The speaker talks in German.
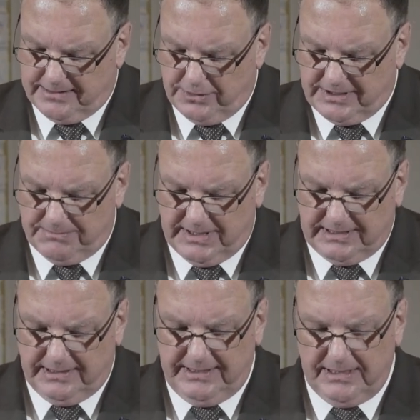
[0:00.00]

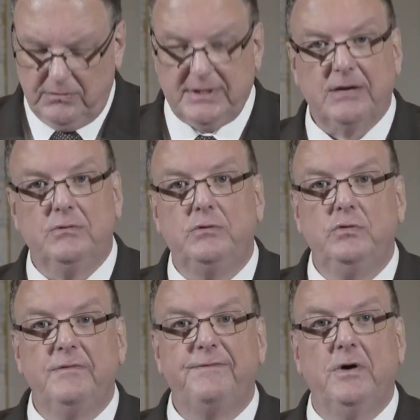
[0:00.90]
Systematisierung der
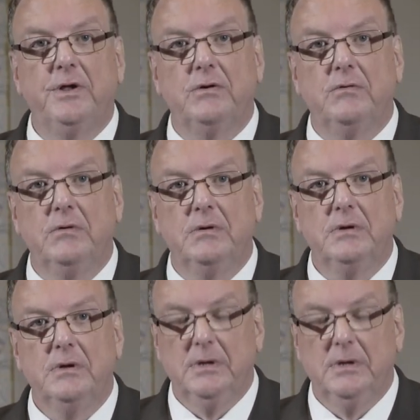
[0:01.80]
Kulturförderung